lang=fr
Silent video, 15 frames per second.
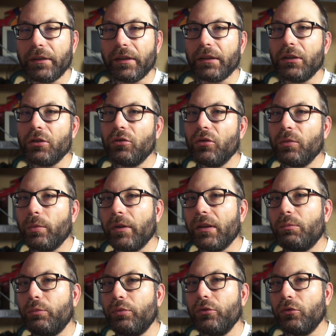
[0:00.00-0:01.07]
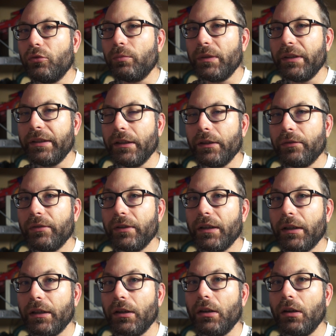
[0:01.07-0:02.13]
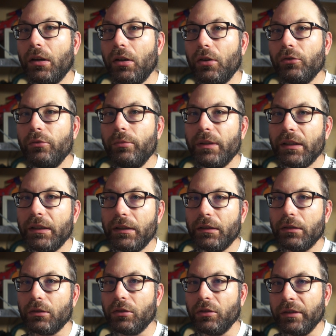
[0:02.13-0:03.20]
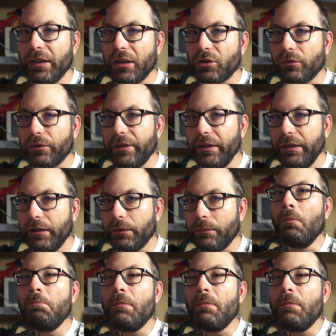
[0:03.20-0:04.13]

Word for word: certaines choses peuvent être plus compliquées à faire en numérique qu'en argentique,